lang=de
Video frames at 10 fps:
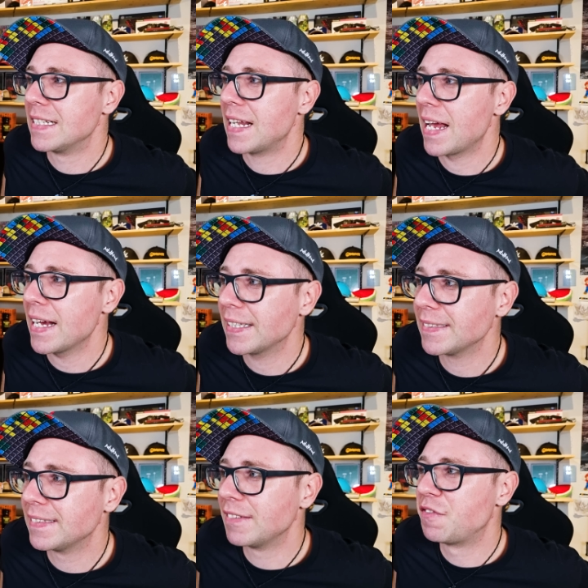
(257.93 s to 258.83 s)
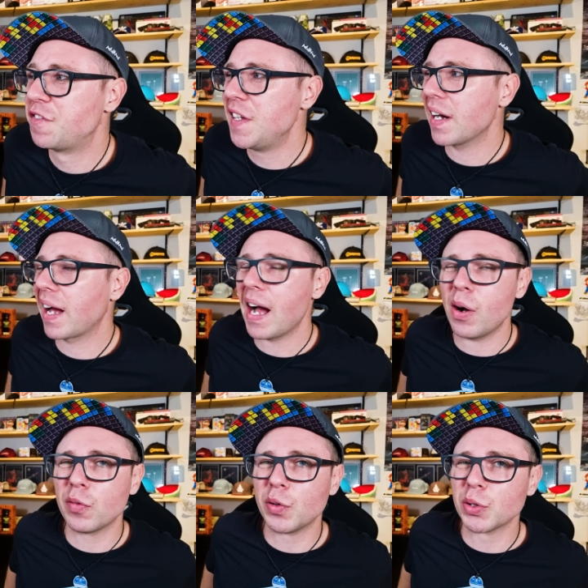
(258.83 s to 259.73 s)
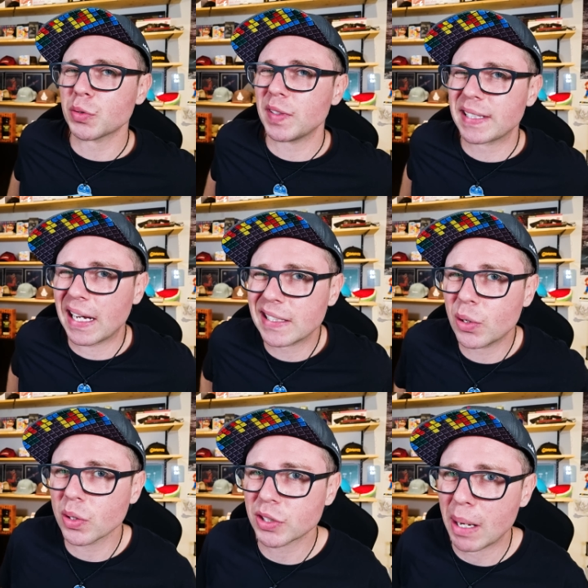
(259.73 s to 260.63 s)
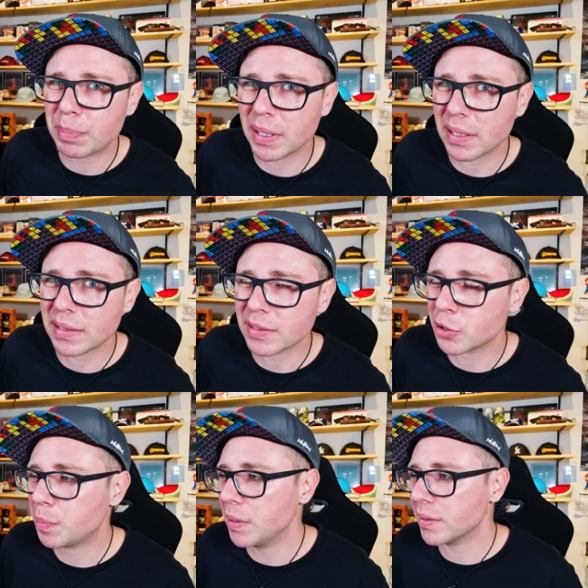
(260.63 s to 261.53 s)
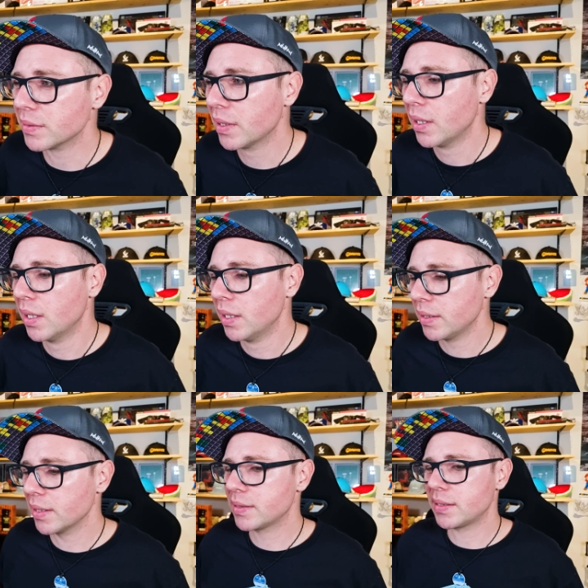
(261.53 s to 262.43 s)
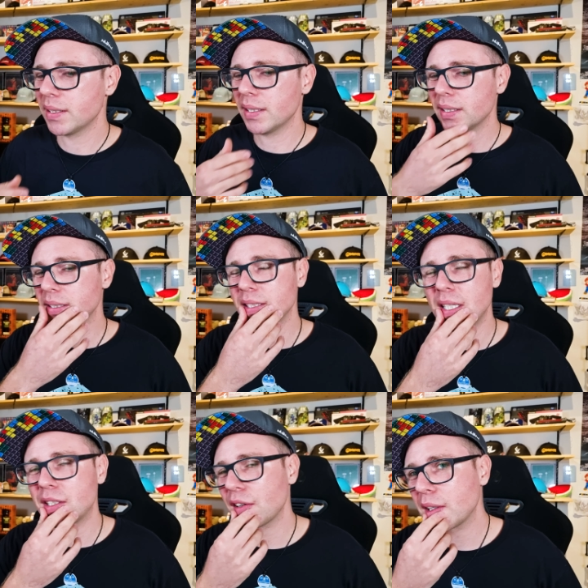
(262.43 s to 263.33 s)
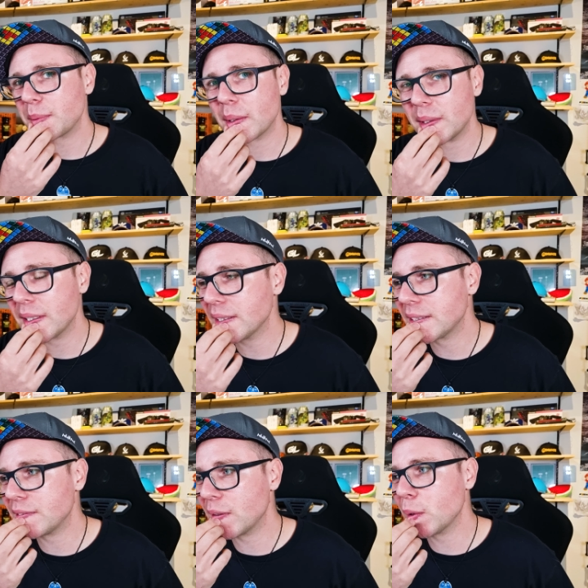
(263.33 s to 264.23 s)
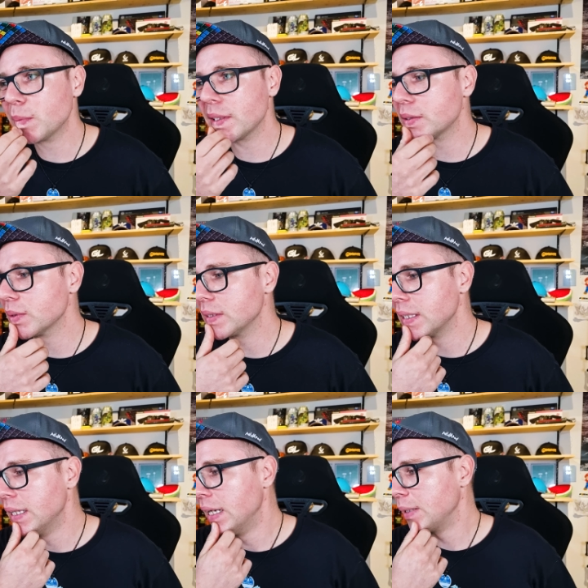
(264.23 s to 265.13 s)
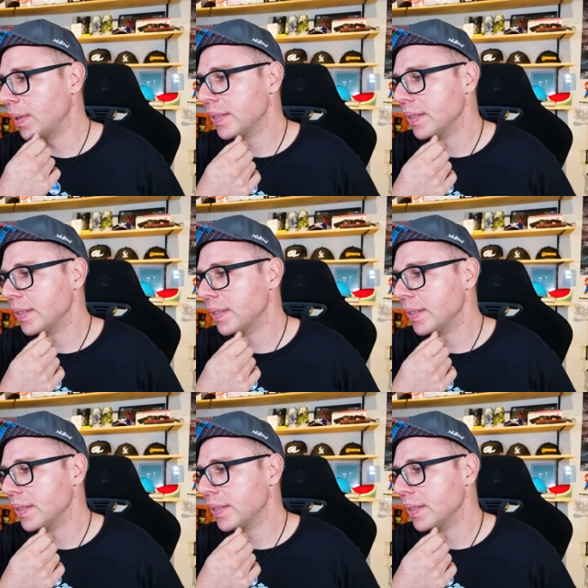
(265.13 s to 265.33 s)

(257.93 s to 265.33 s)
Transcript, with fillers: naja, 4K-Auflösung wird kategorisch abgelehnt in Spielen. Jetzt, äh, ich, ich frage mich aber die ganze Zeit, warum das so ist. Ich